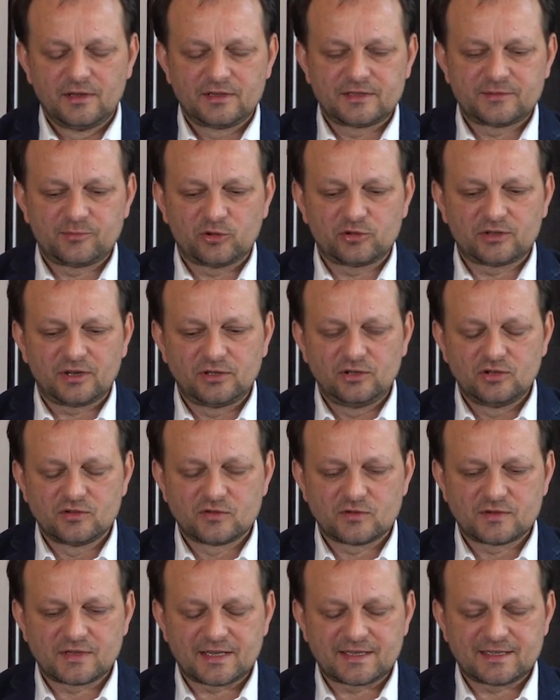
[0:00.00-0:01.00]
spotkaniu
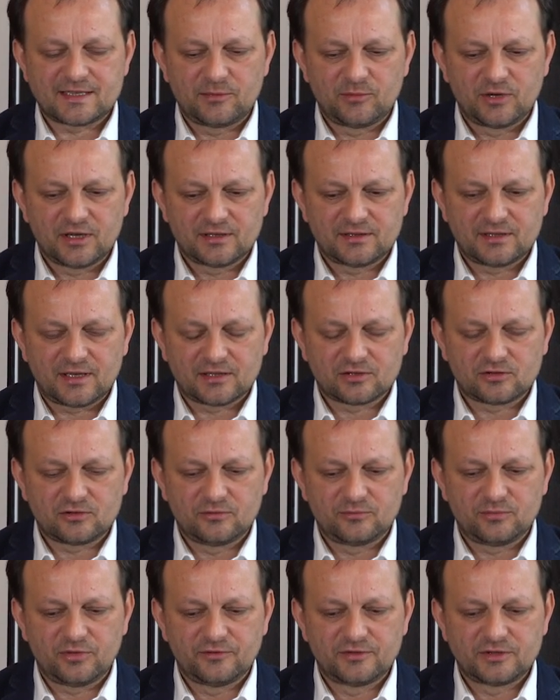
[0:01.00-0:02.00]
Jezusa z
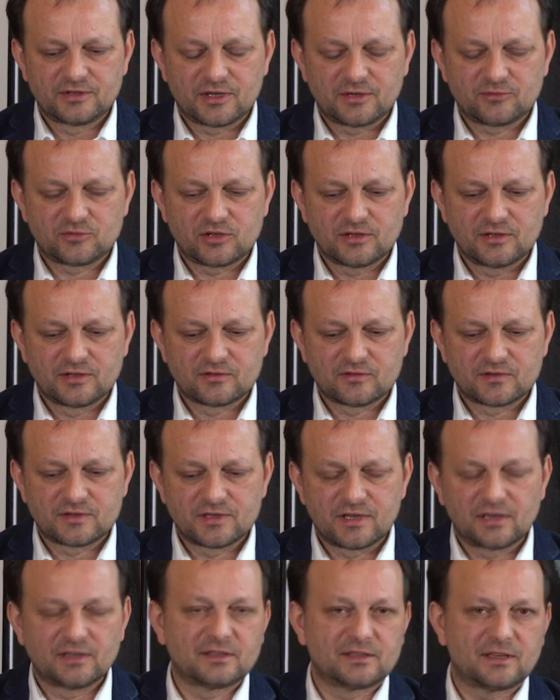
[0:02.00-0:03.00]
Samarytanką powiedziałem, że Jezus
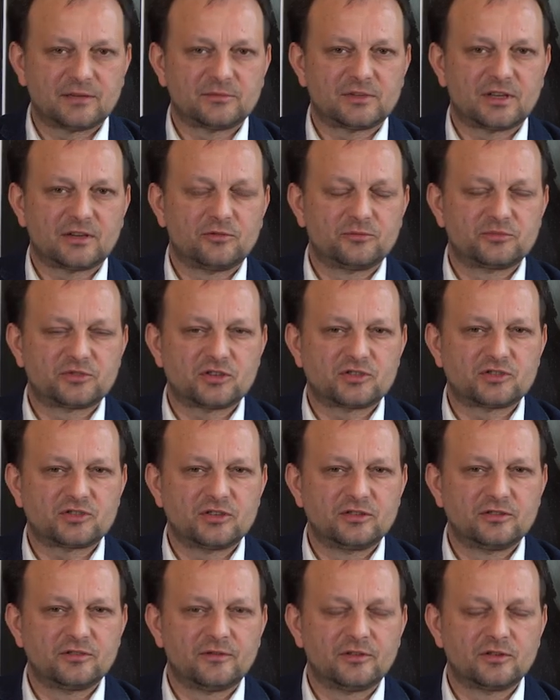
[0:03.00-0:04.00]
daje tam taką
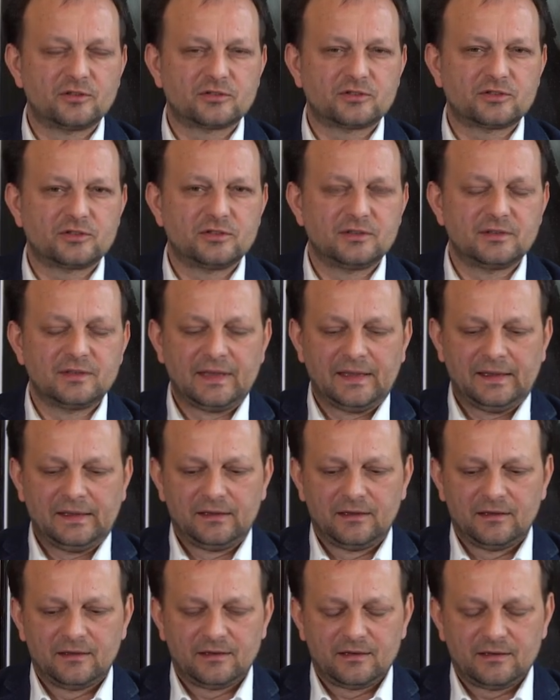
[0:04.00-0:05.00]
przestrzeń do wolności
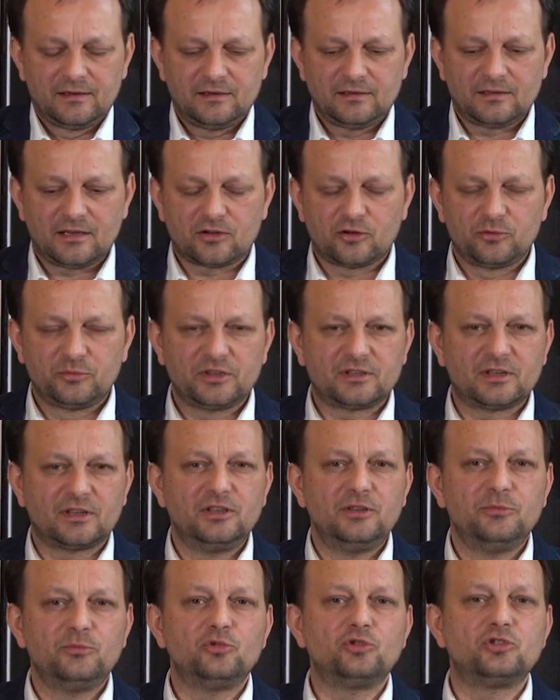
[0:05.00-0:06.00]
i ta kobieta
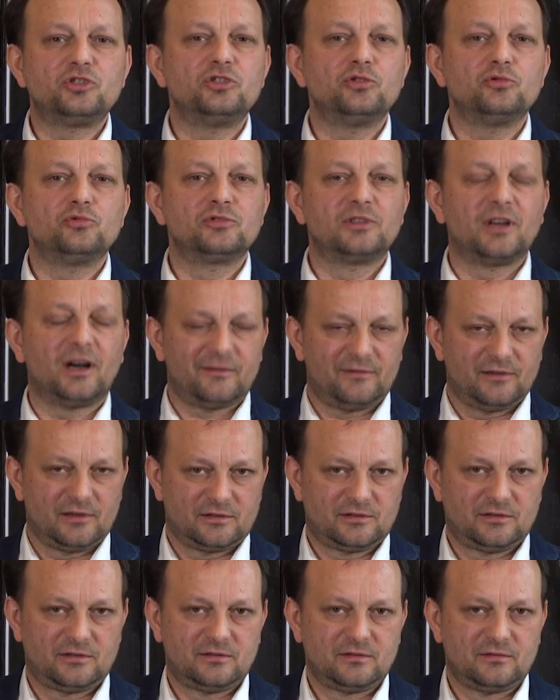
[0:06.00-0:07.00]
nie musi
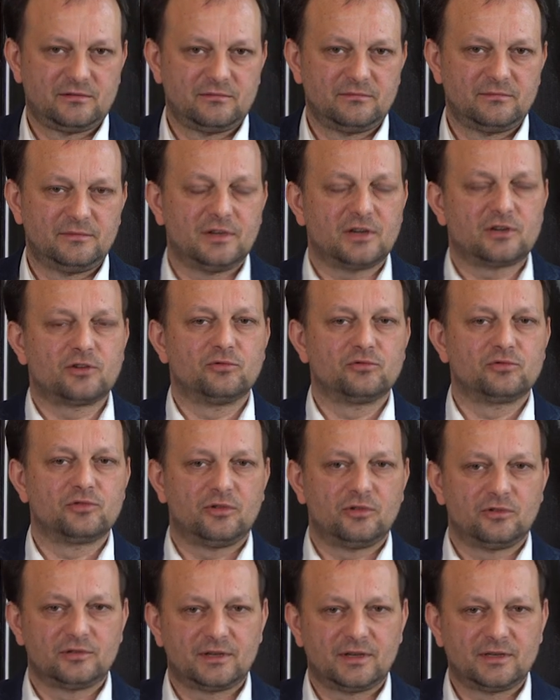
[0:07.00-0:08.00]
udawać, jaką
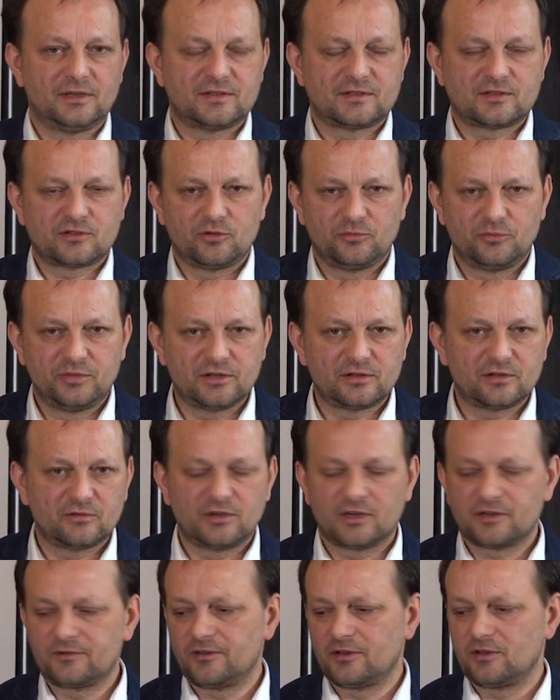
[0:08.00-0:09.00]
to ona jest kobietą,
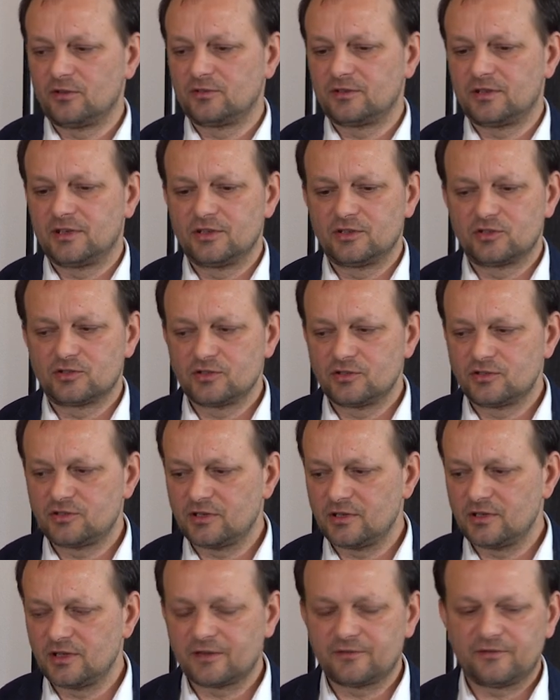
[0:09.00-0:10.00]
jak wygląda jej
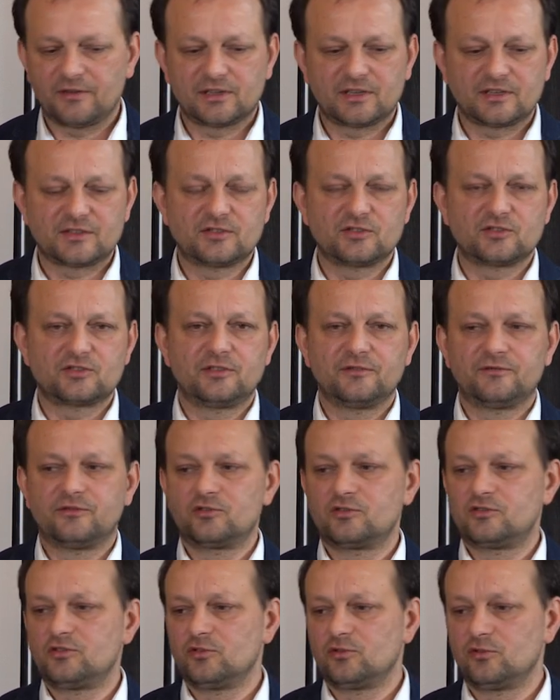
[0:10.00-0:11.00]
życie, jak fantastycznie
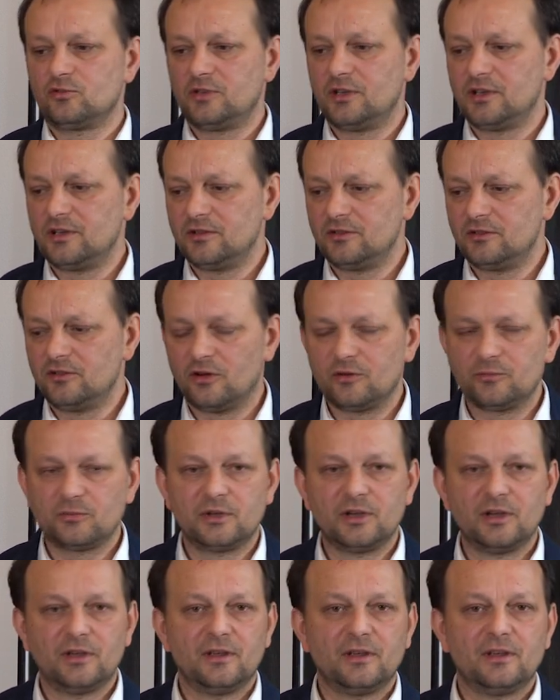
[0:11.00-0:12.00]
funkcjonuje jej
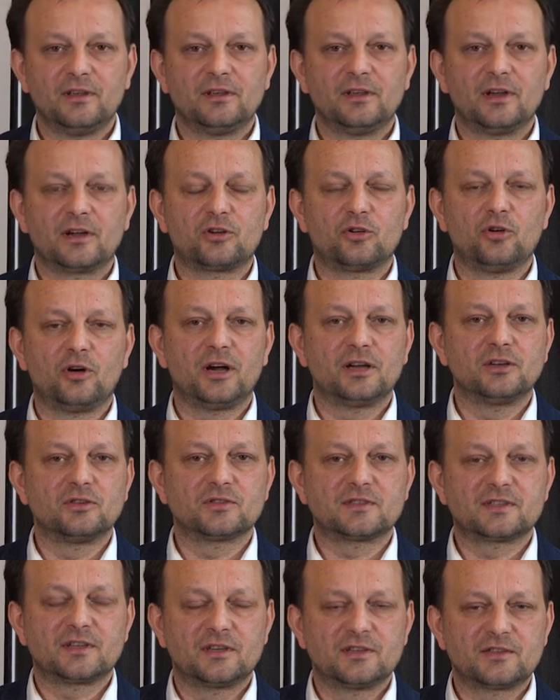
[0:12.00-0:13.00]
dom, jak
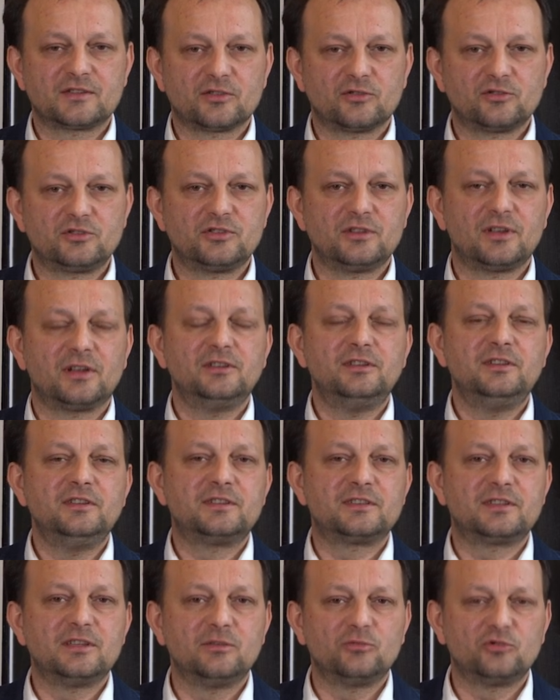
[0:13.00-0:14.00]
kochająca jest rodzina.
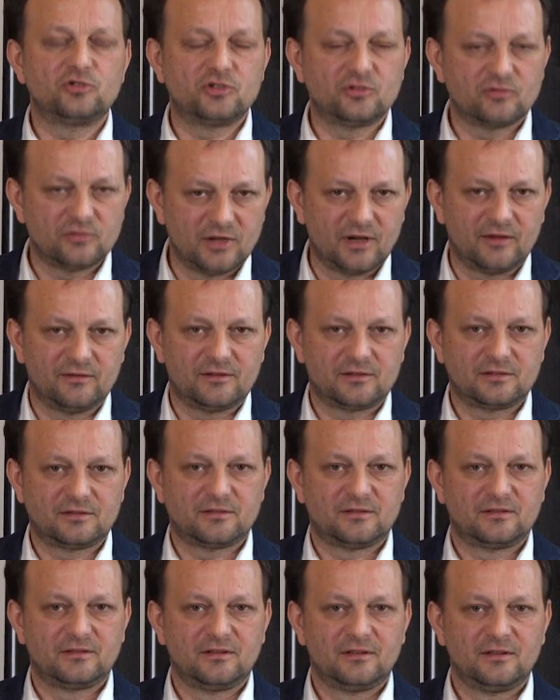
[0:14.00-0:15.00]
Nic nie musi
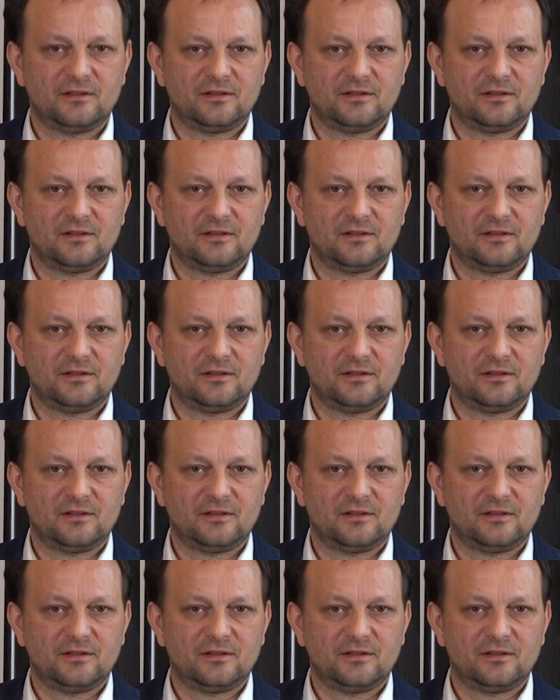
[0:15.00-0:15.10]
udawać.